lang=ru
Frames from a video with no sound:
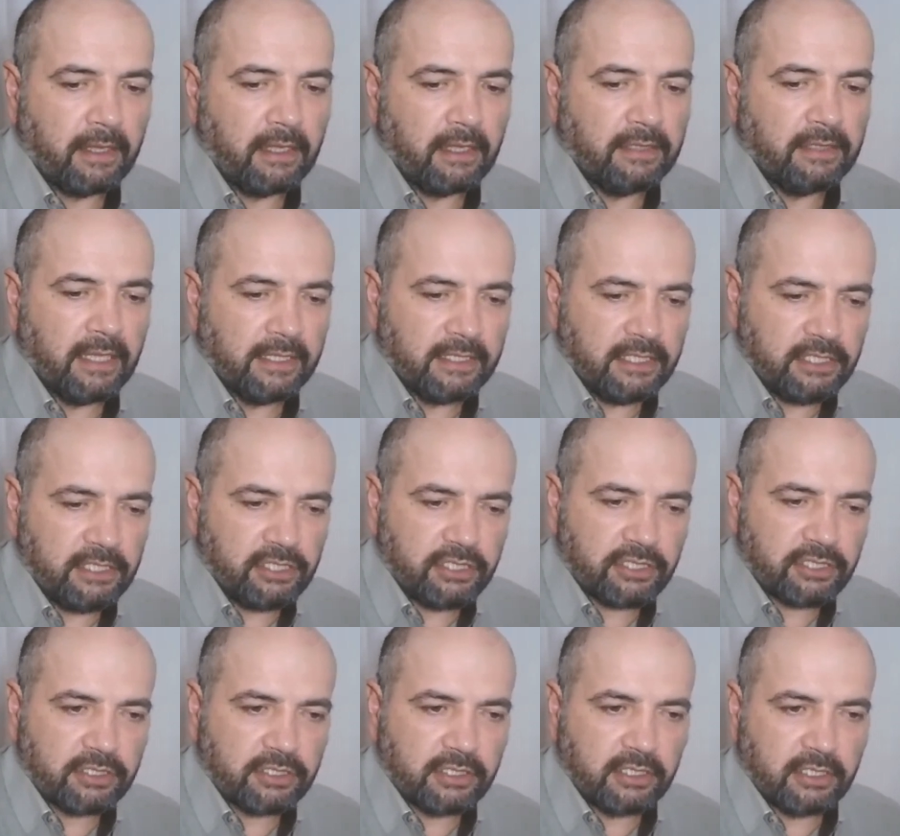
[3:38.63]

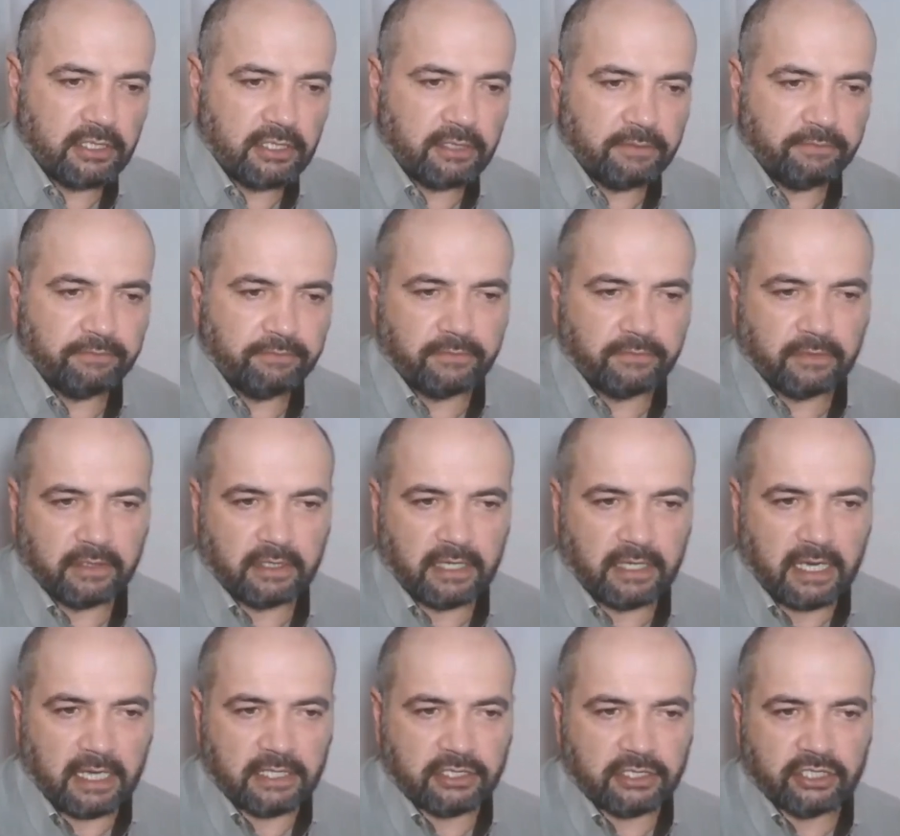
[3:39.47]
логически
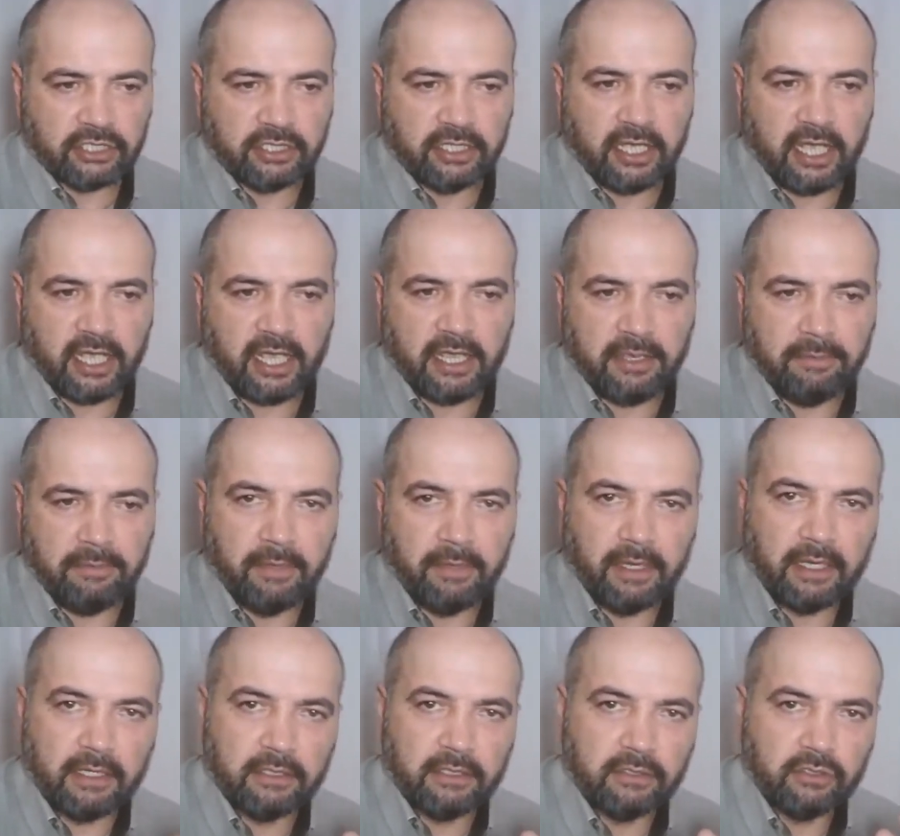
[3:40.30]

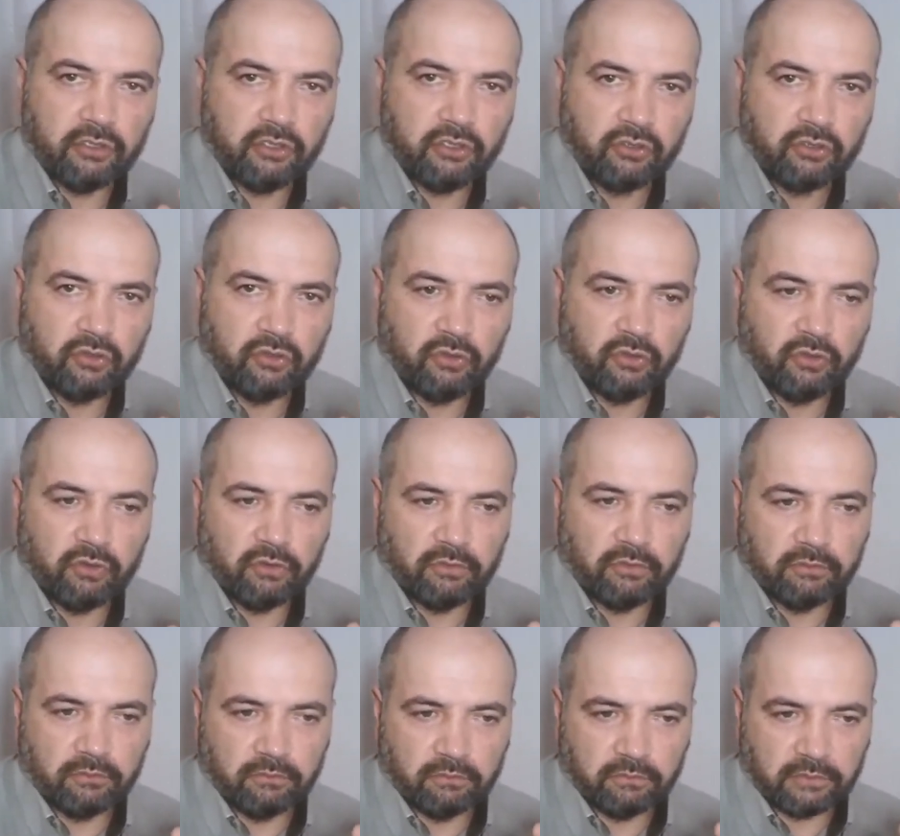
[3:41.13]
ожидаемо,
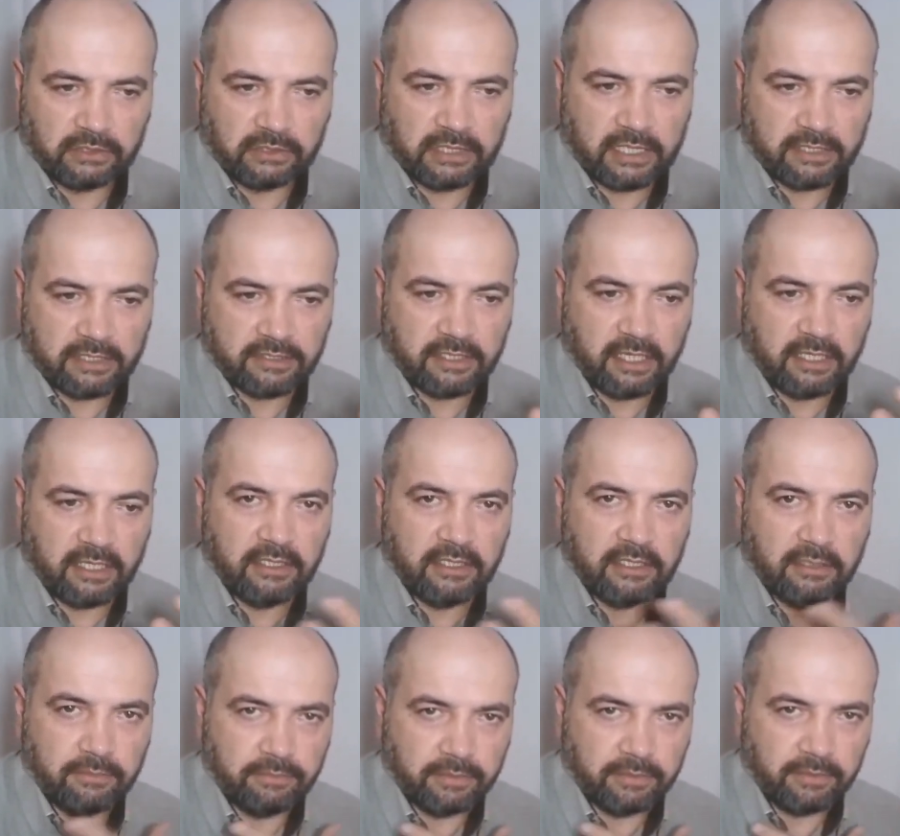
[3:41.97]
что раз
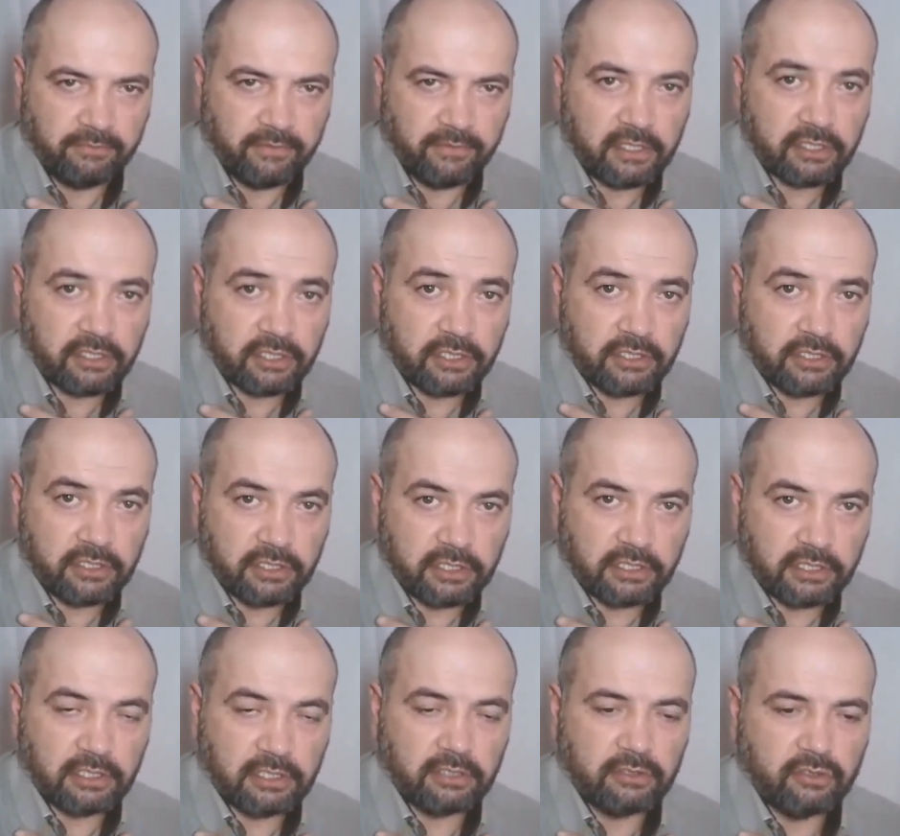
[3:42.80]
они
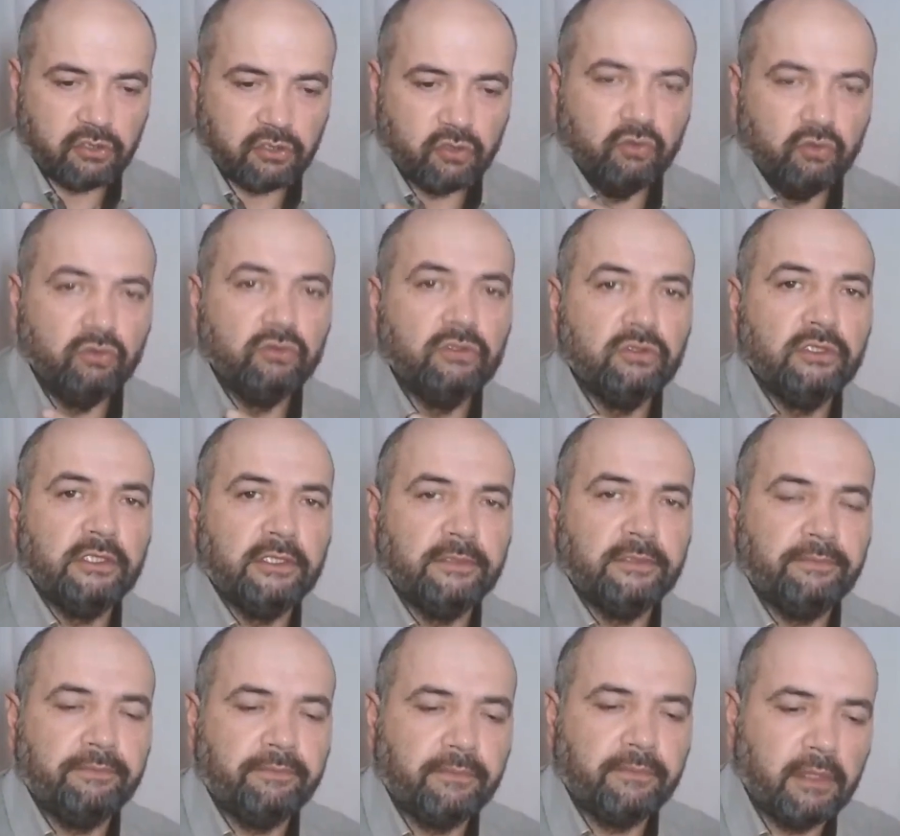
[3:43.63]
приверженцы
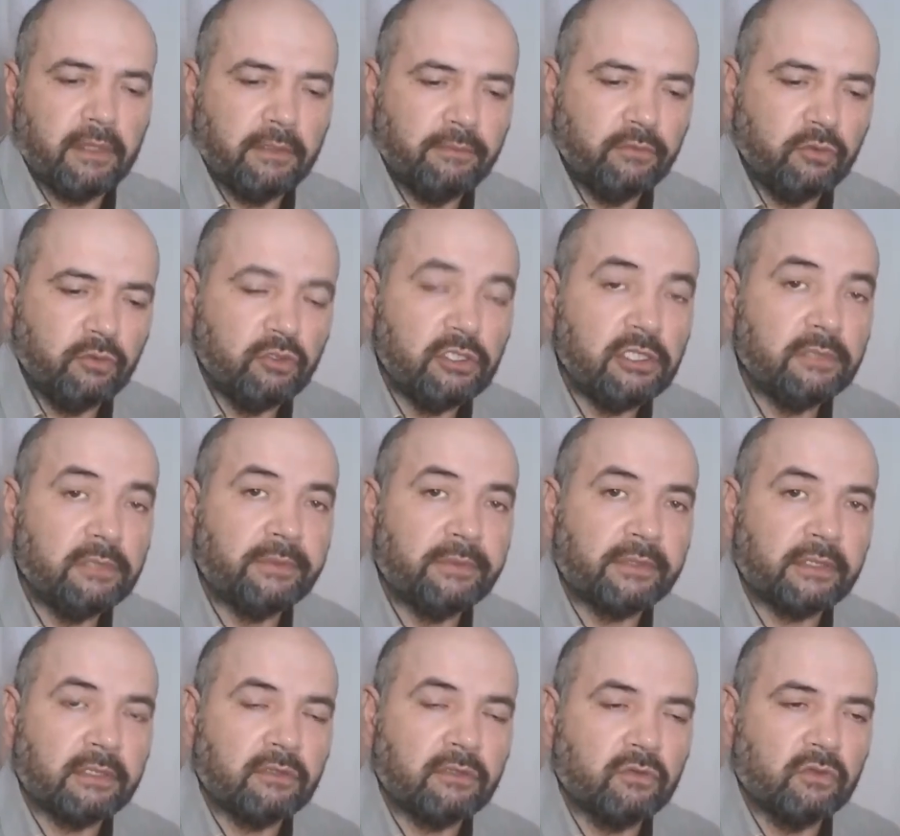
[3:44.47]
сунны пути
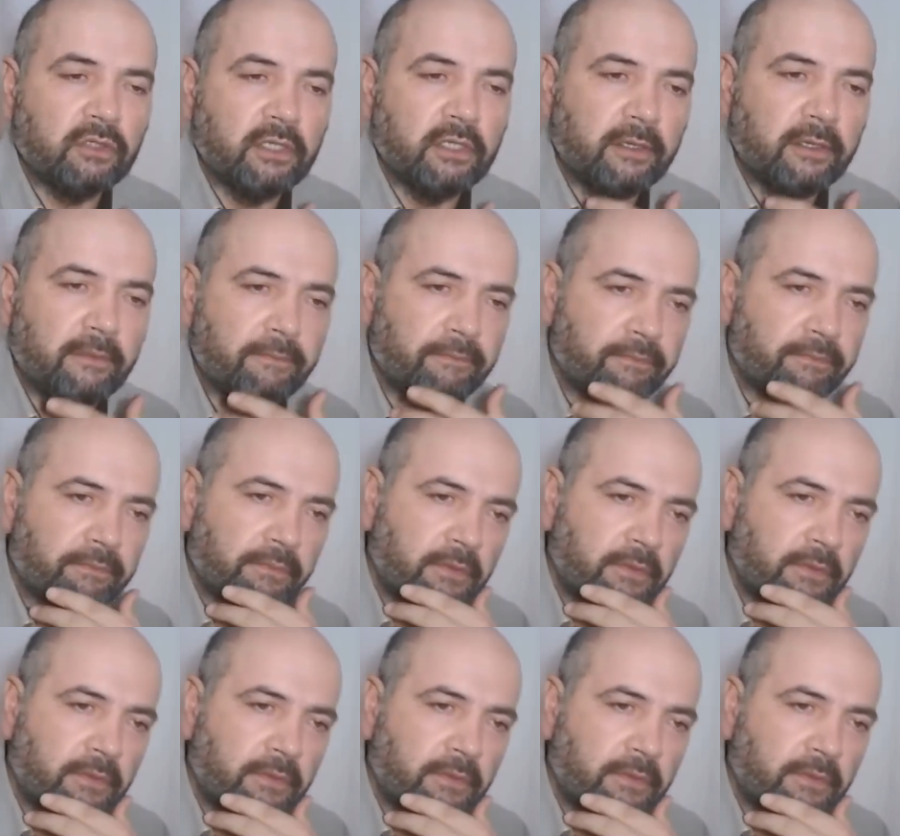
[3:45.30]
пророка,